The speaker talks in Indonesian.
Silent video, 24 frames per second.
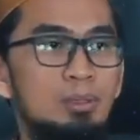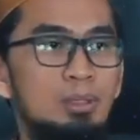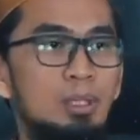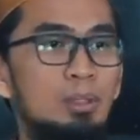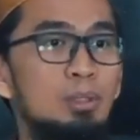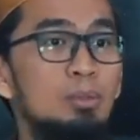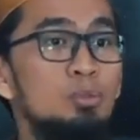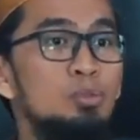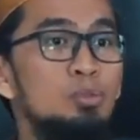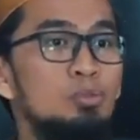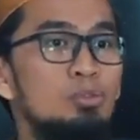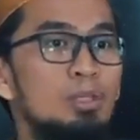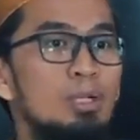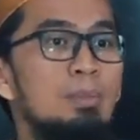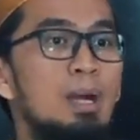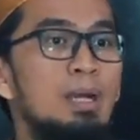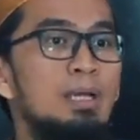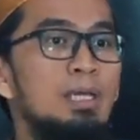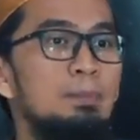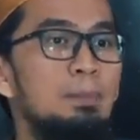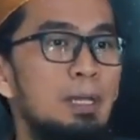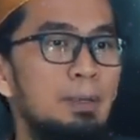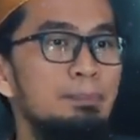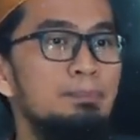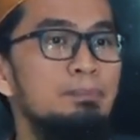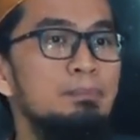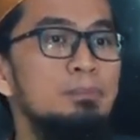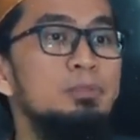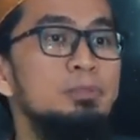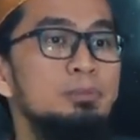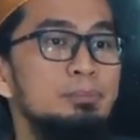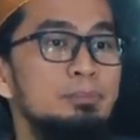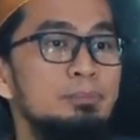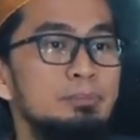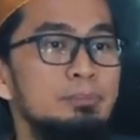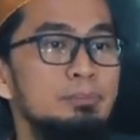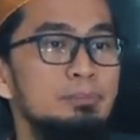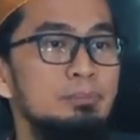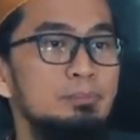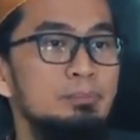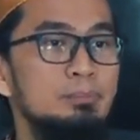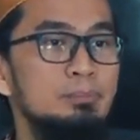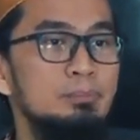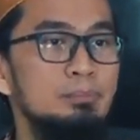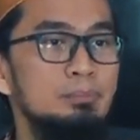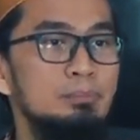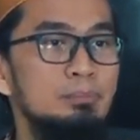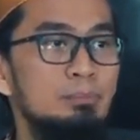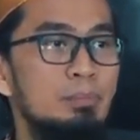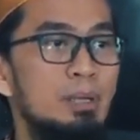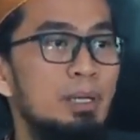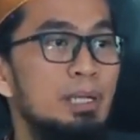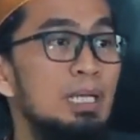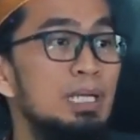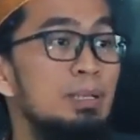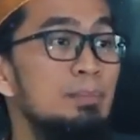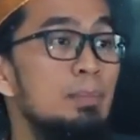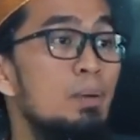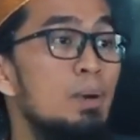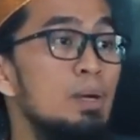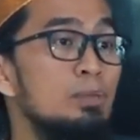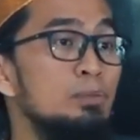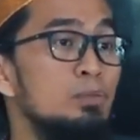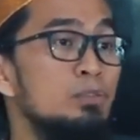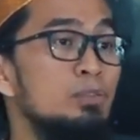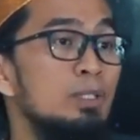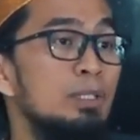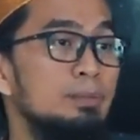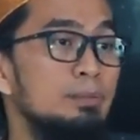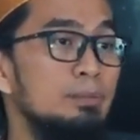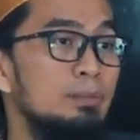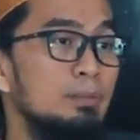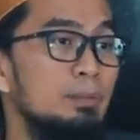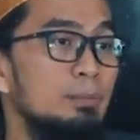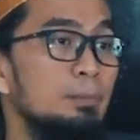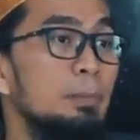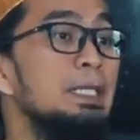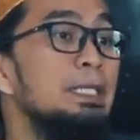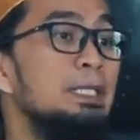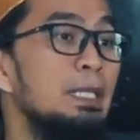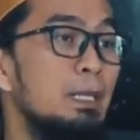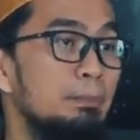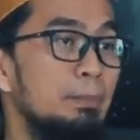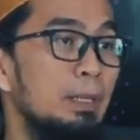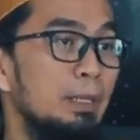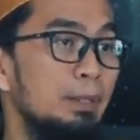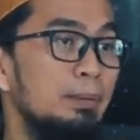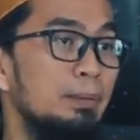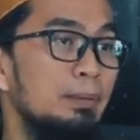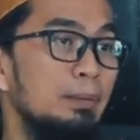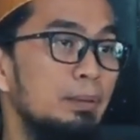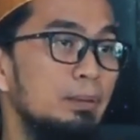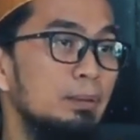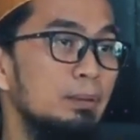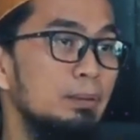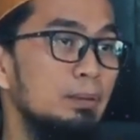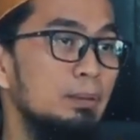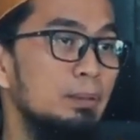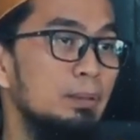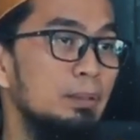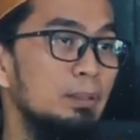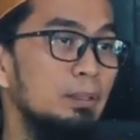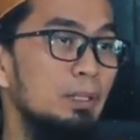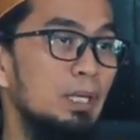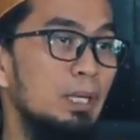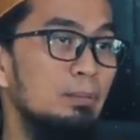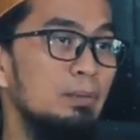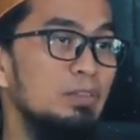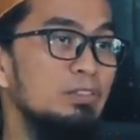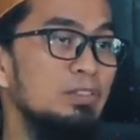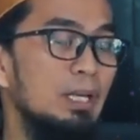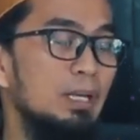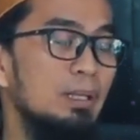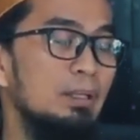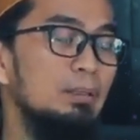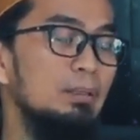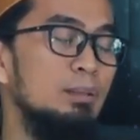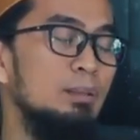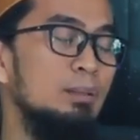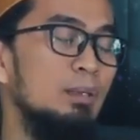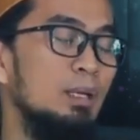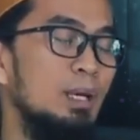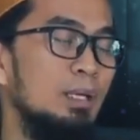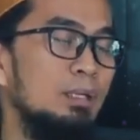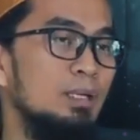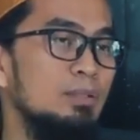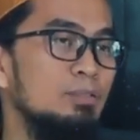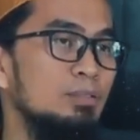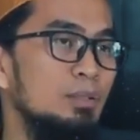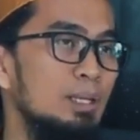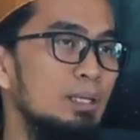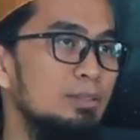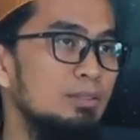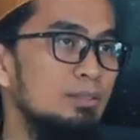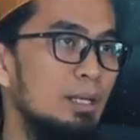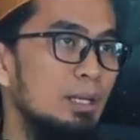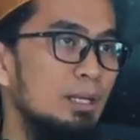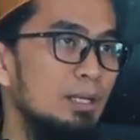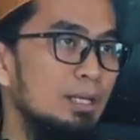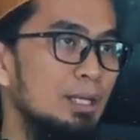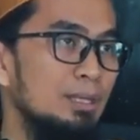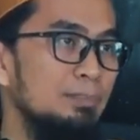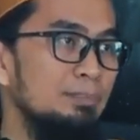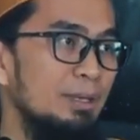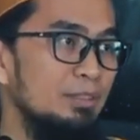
Kalau susah bagi pak, bu. Bagi lima waktu sholat, paling gampang. Ya, misal, Anda sholat sehari kan